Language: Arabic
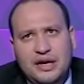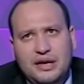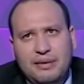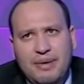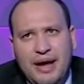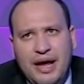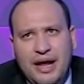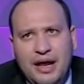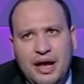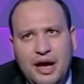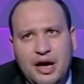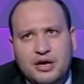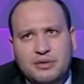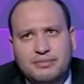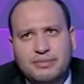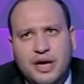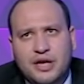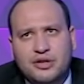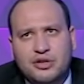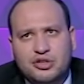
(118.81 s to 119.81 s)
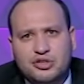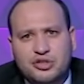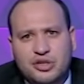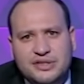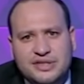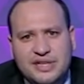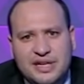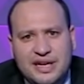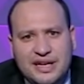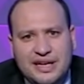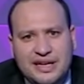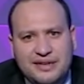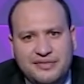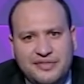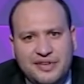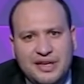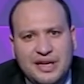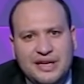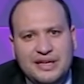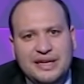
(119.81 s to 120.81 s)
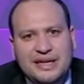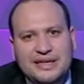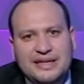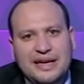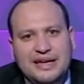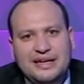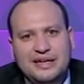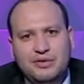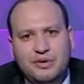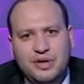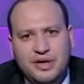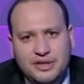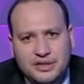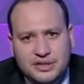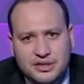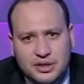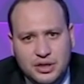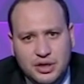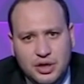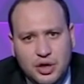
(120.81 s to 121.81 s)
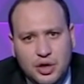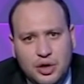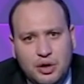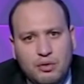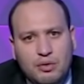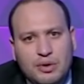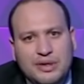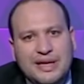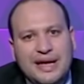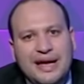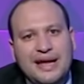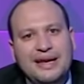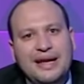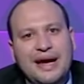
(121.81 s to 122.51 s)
اللي بقى لها 14 سنه كفيله ان هي تخليه وحش وتخلي